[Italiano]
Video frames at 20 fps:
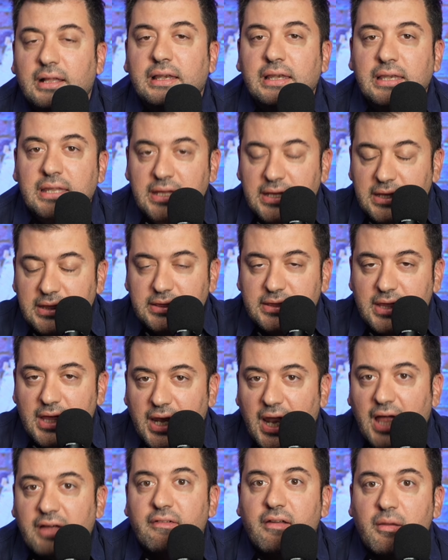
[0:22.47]

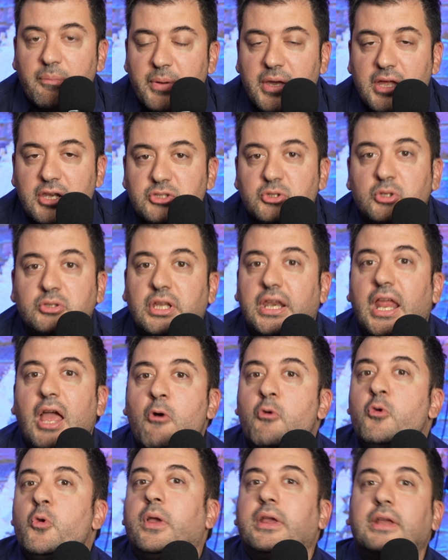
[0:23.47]
l'Inter aveva perso
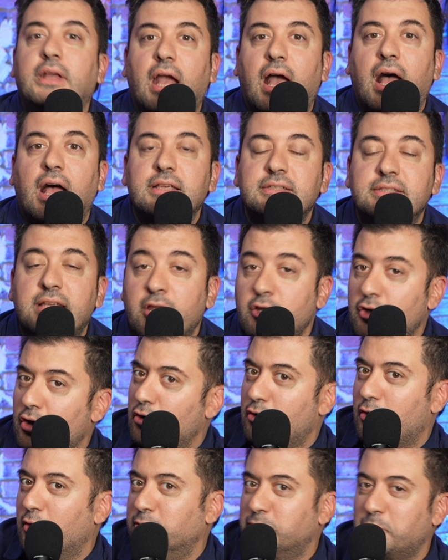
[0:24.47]
3-1 in casa,
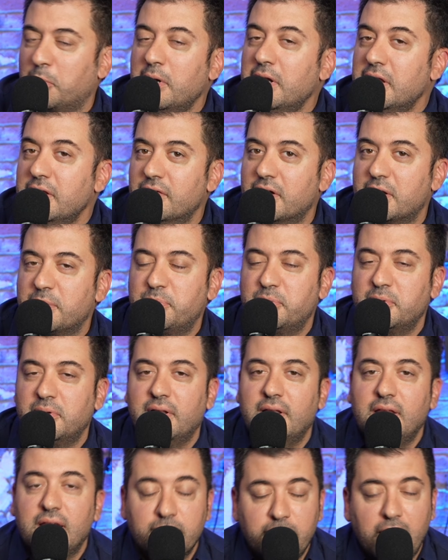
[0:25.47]
non contro il Liverpool,